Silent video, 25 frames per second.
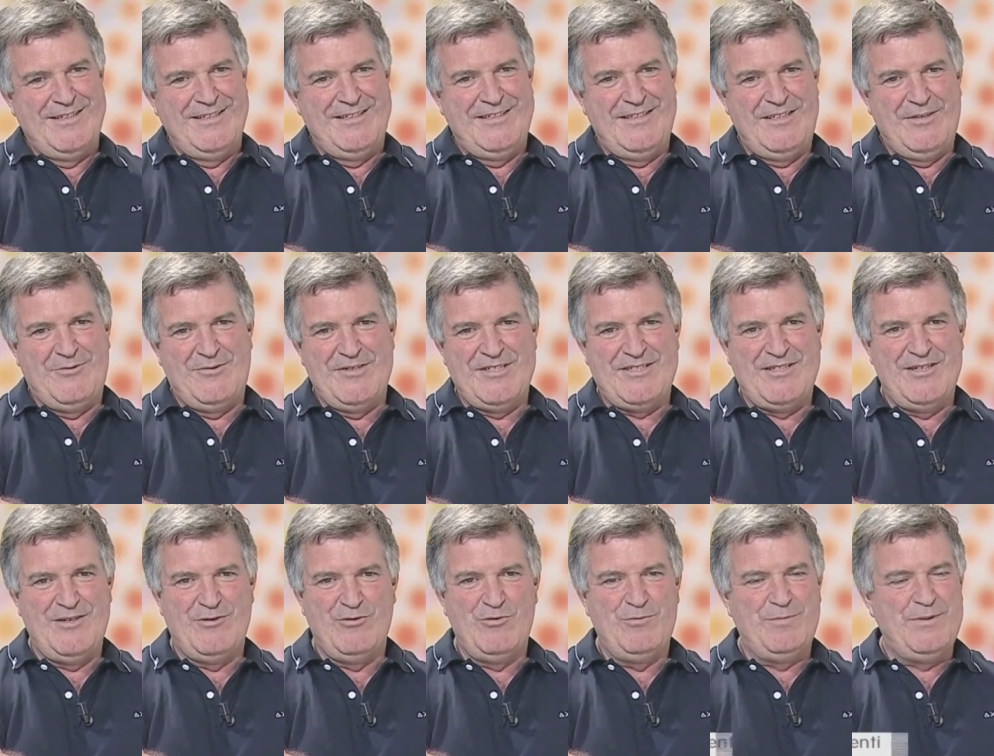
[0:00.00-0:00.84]
di
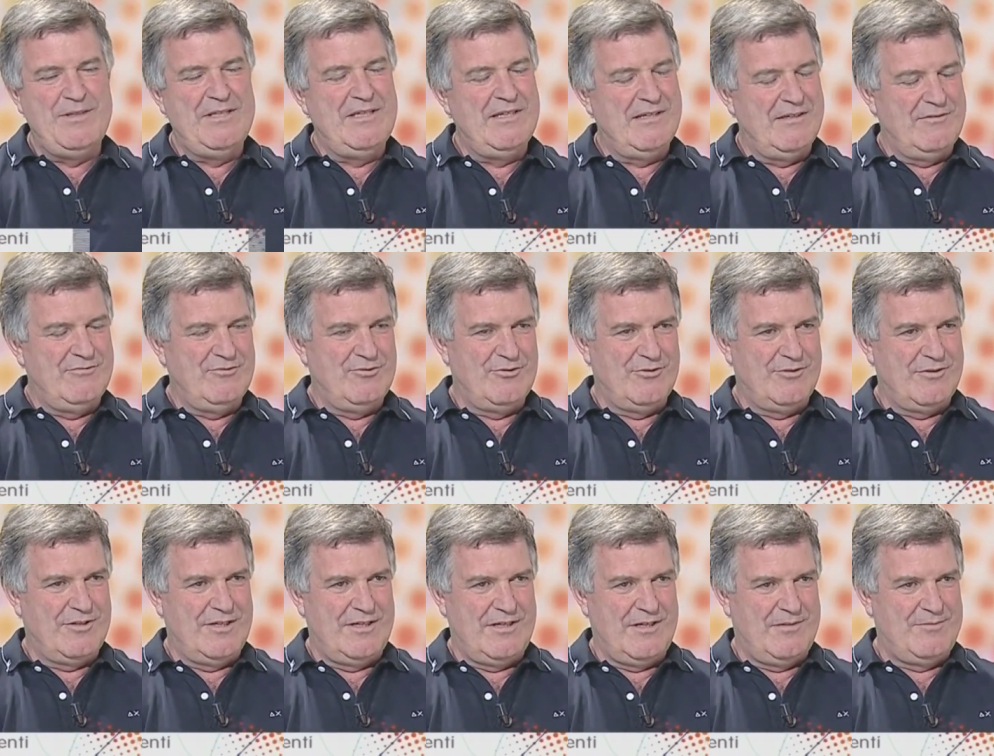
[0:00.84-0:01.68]
questi gruppi di lavoro
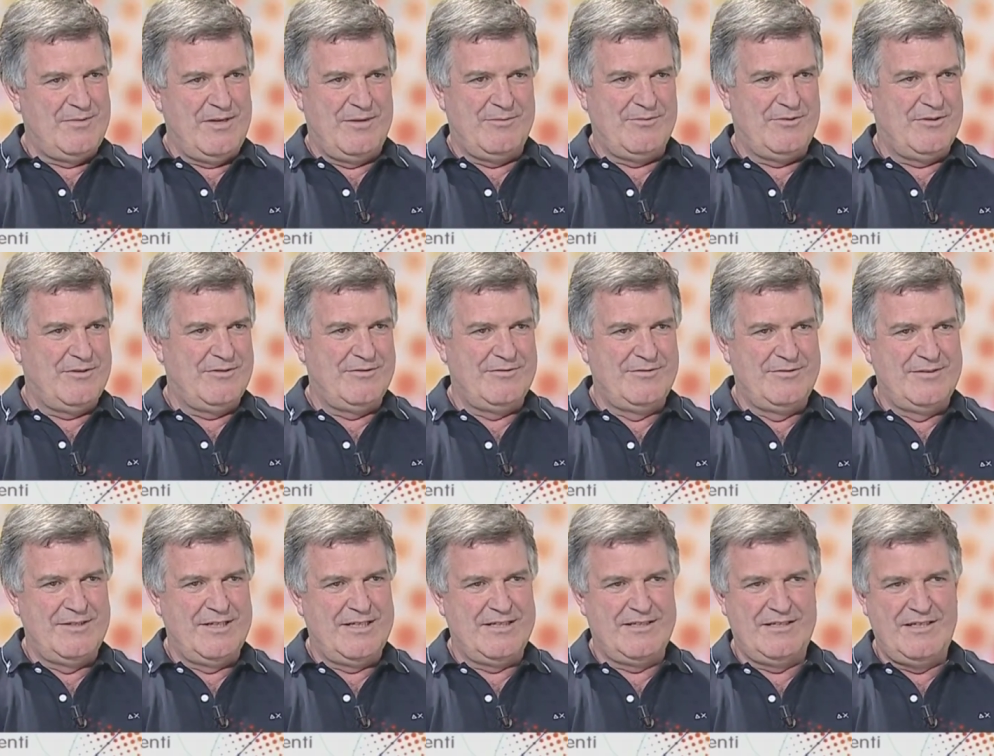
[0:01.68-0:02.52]
che
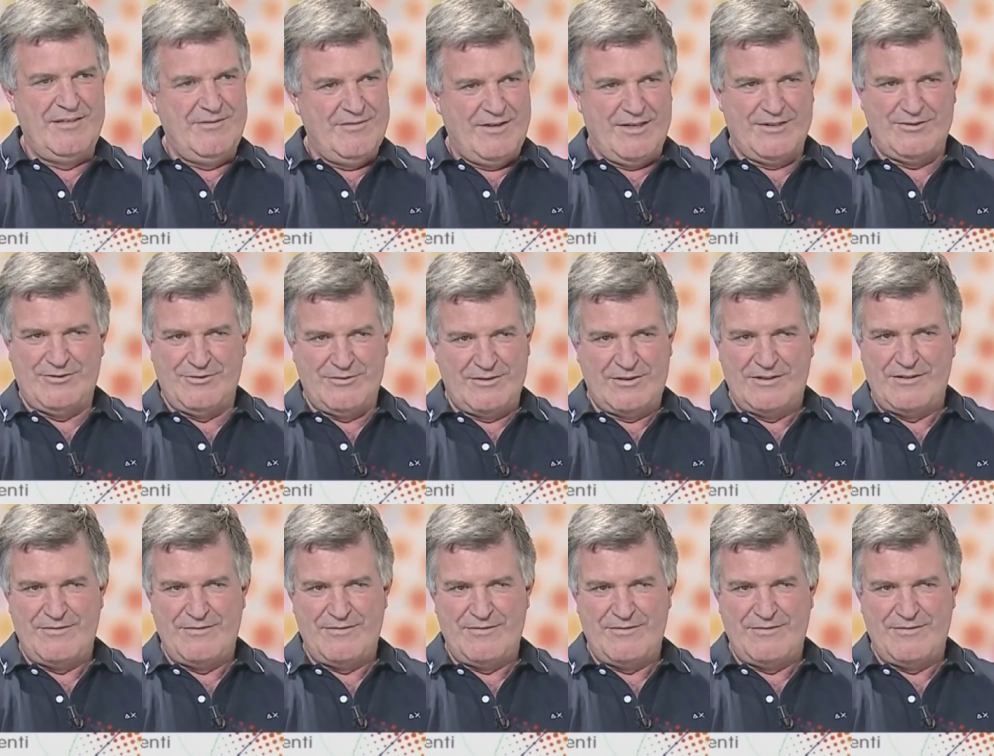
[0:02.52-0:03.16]
abbiamo attivato da